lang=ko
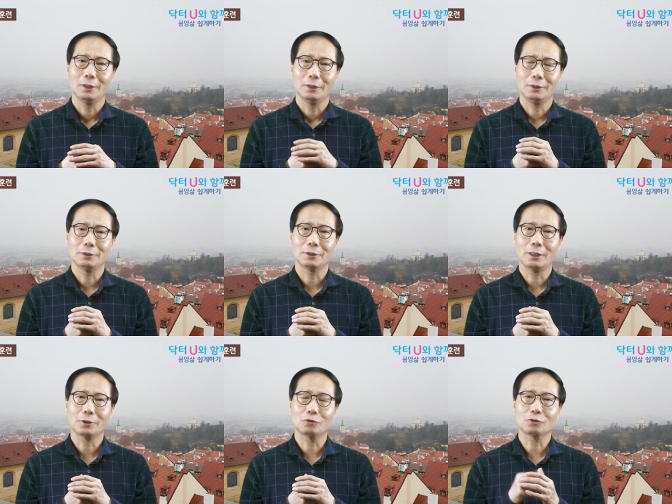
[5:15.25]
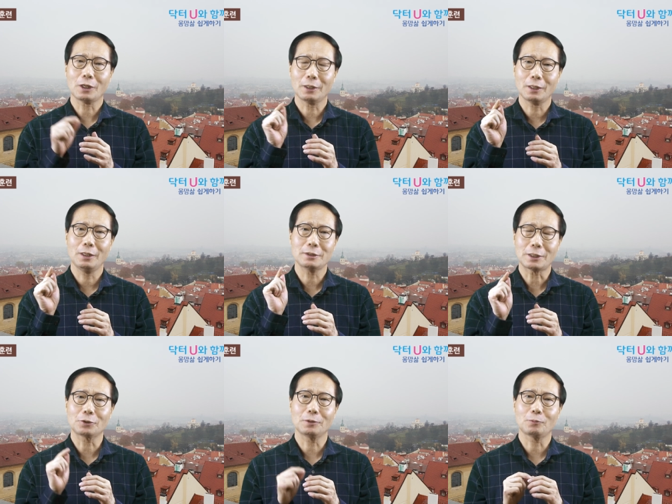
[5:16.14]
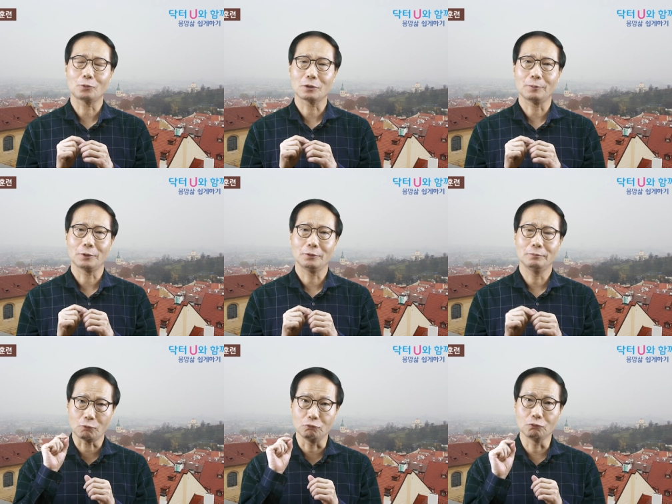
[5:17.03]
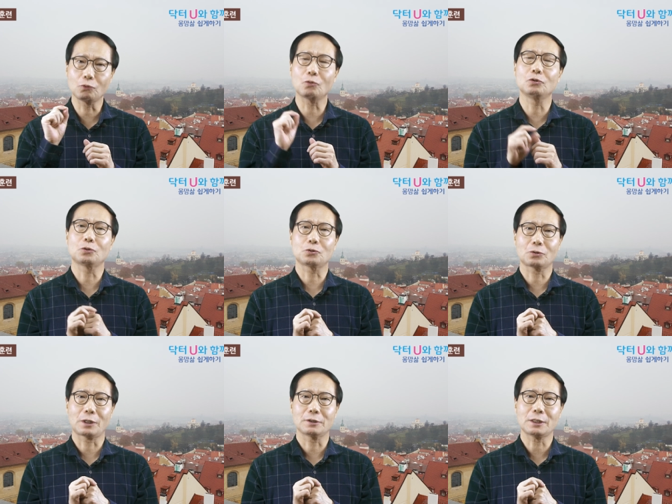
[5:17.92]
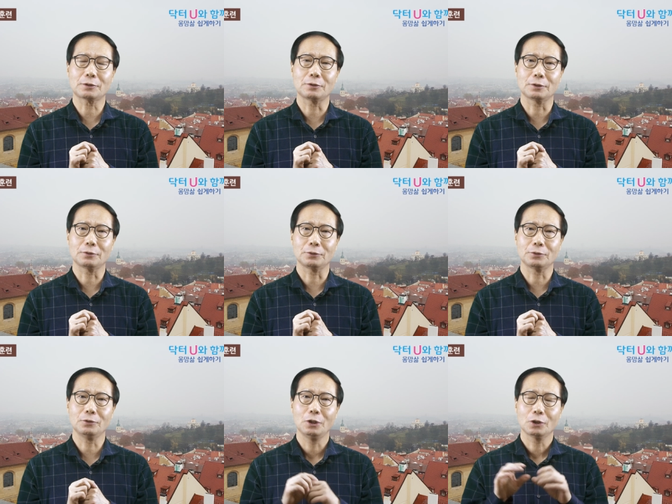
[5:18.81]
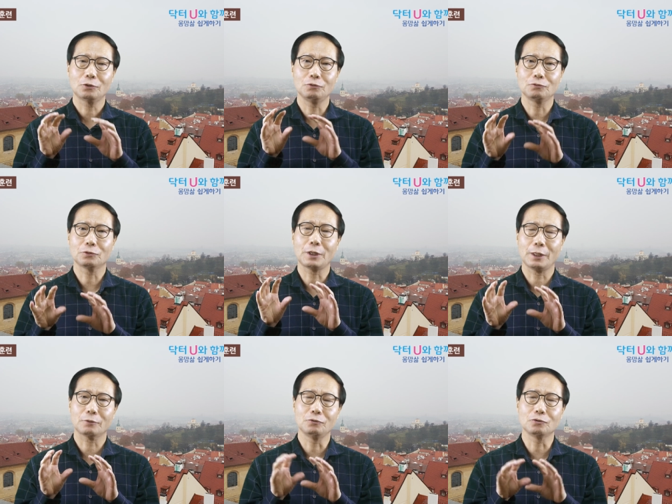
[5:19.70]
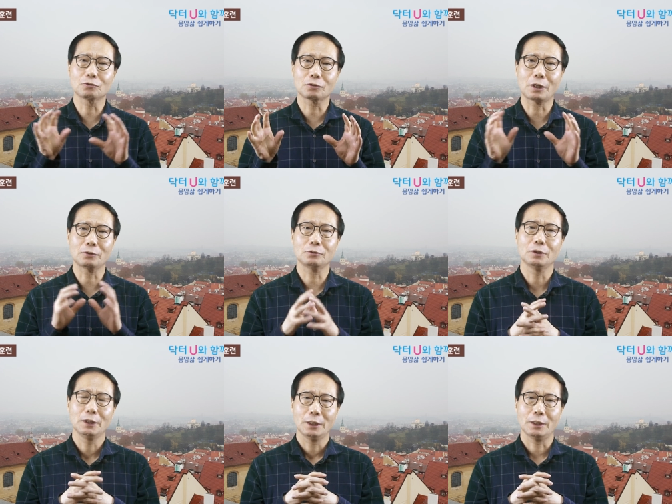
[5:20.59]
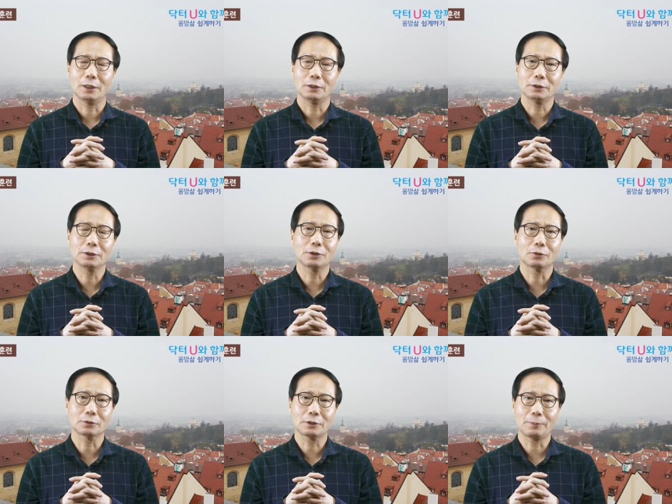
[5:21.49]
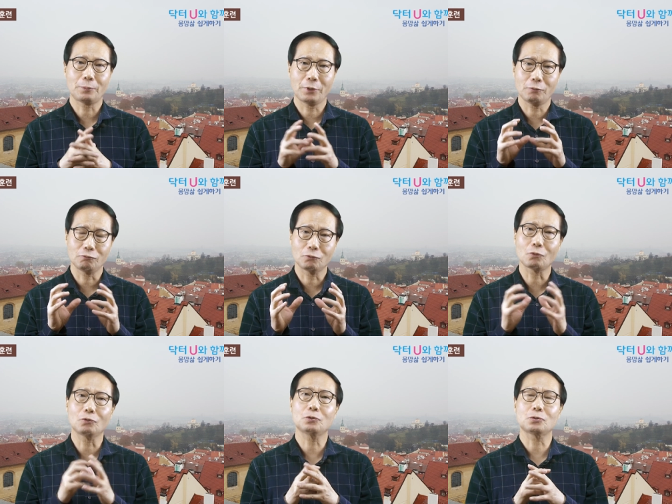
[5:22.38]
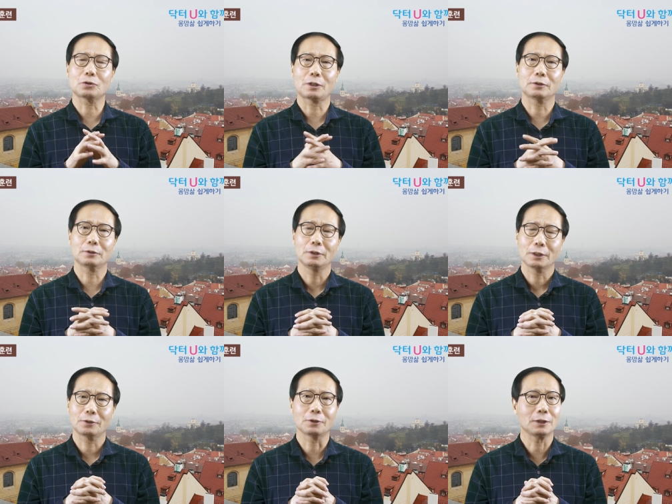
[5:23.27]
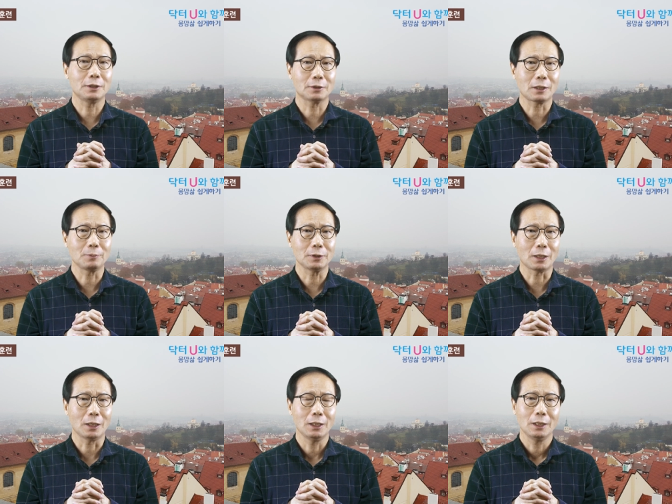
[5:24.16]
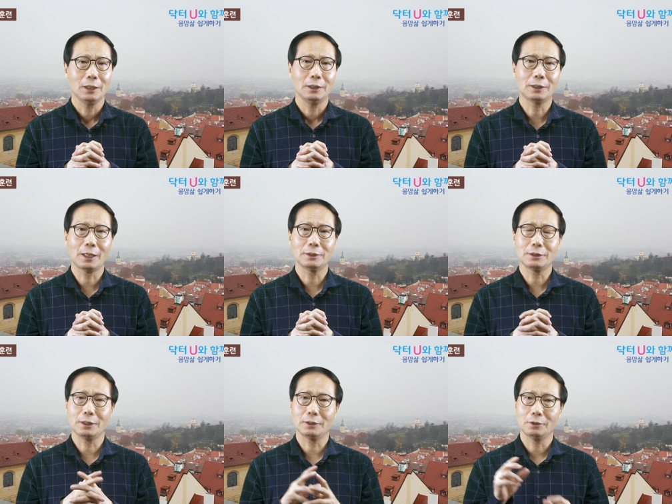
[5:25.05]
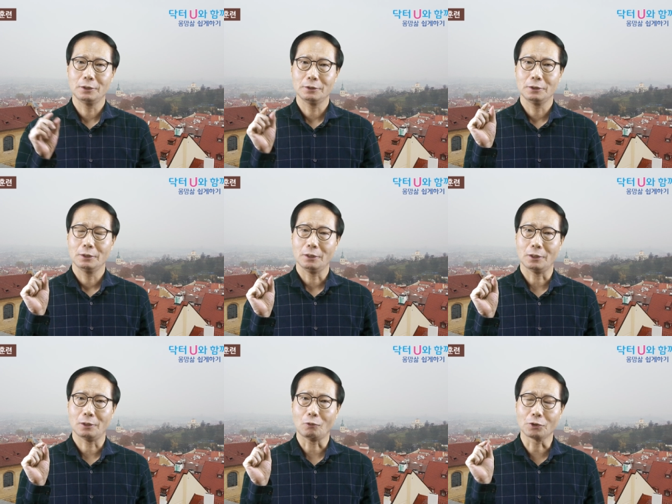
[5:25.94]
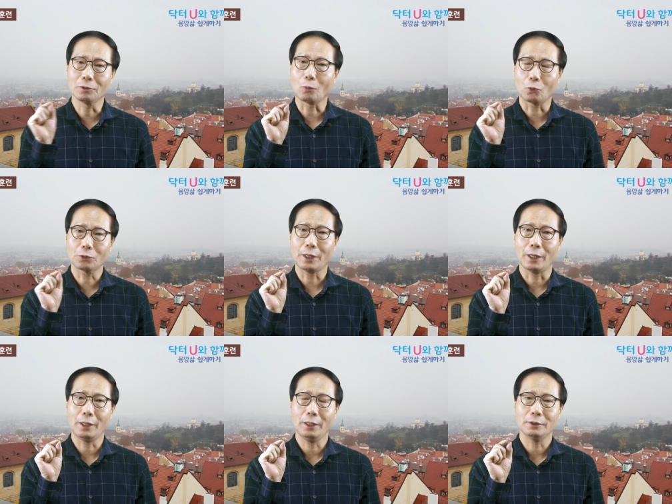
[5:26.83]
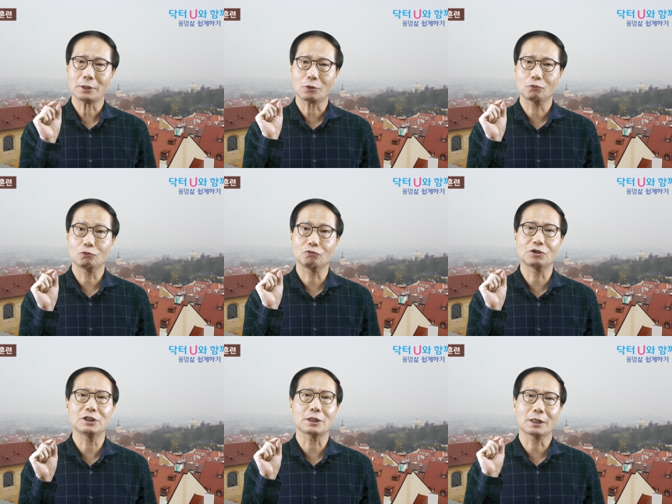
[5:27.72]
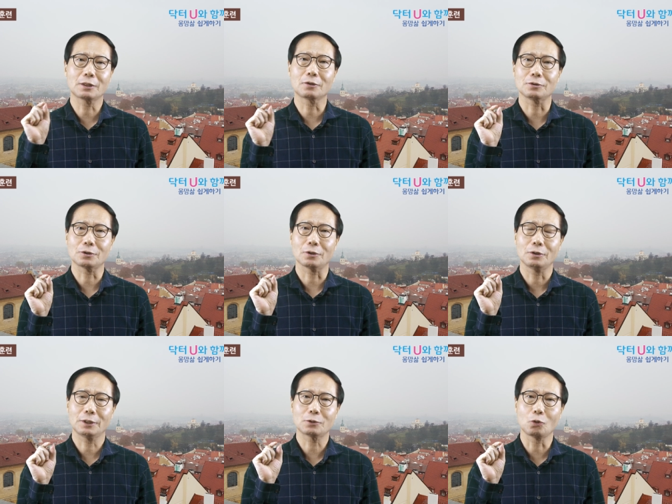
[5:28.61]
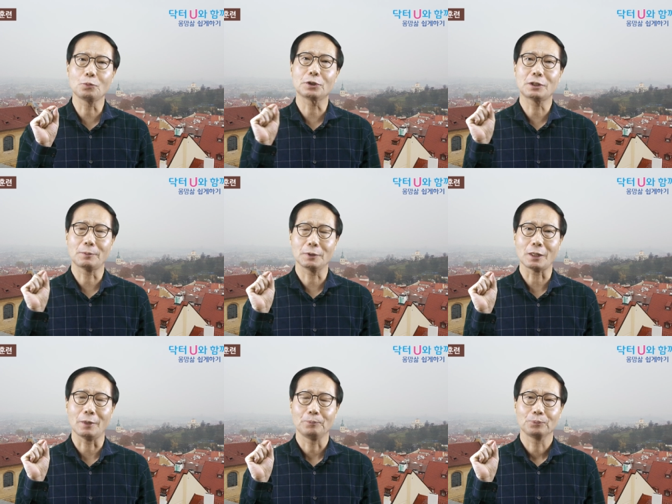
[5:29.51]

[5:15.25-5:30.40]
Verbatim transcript: 이데 네, 그 중에 하나의 작용이 뭐냐면은 운동을 조절하는 작용이거든요. 근육에 근육으로 가는 아, 신경 세포의 운동을 조절하는 그런 기능을 합니다. 이게 이제 아, 원인 모르게 자꾸 죽기 시작하는 거죠. 이게 소멸이 됩니다.